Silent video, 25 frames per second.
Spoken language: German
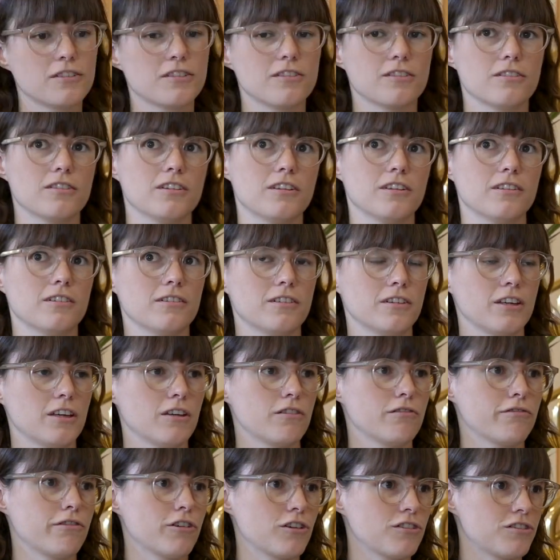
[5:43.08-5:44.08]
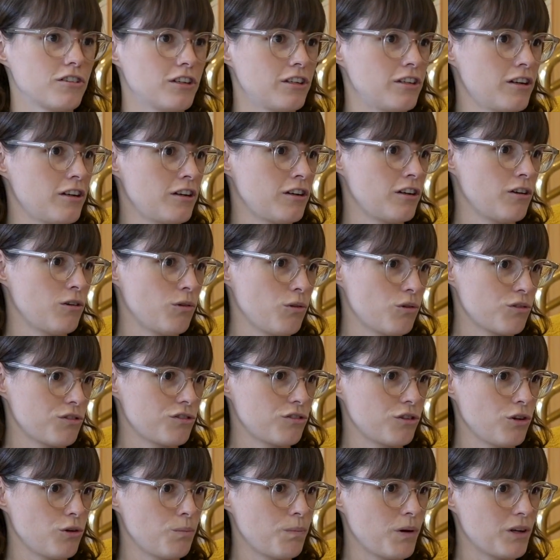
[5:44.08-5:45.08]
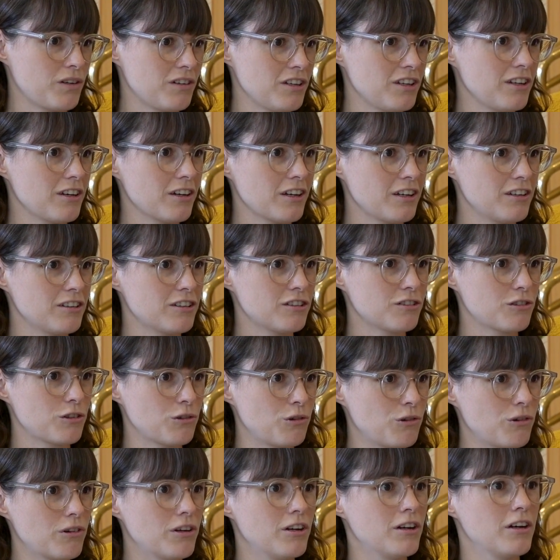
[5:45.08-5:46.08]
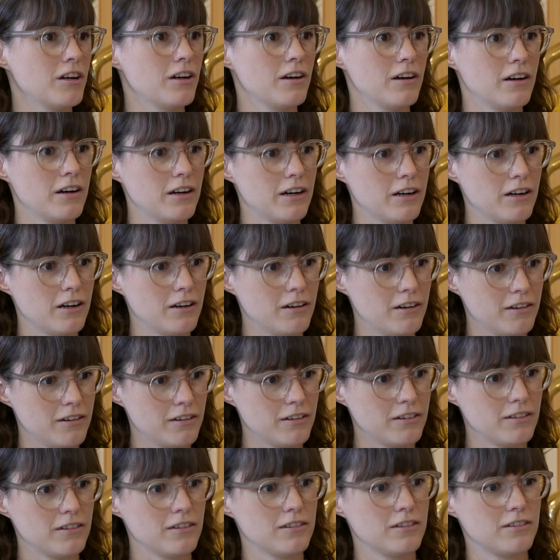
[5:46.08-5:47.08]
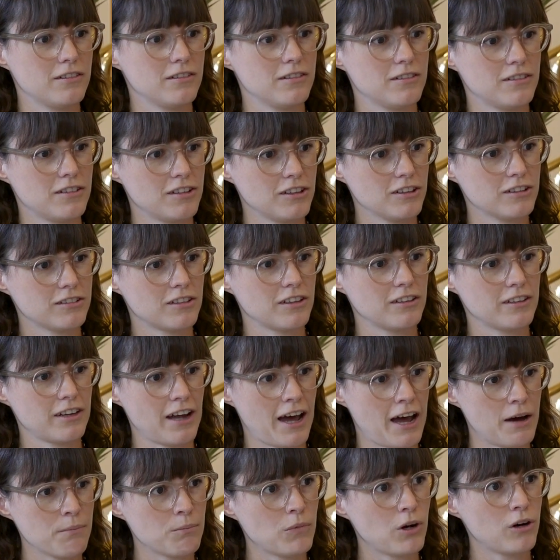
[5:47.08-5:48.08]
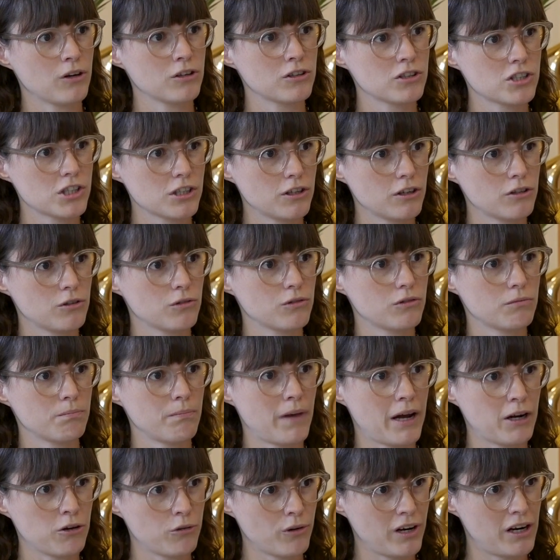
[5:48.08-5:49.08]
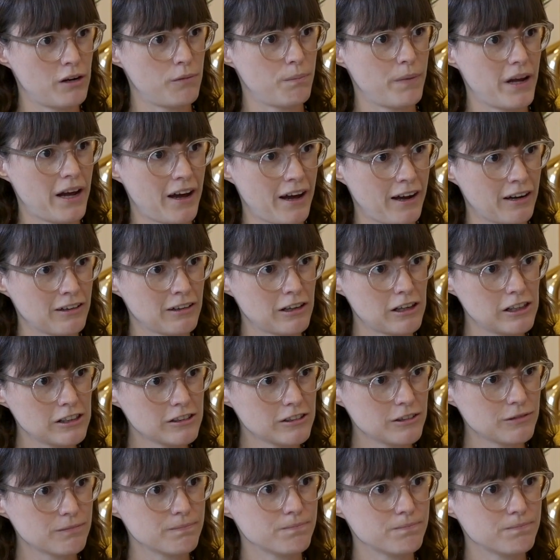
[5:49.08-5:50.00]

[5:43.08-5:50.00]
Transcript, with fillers: es geht fast in eine Osteopathie-Richtung, ja, ja. äh, sich den Darm anschaut und manuell behandelt.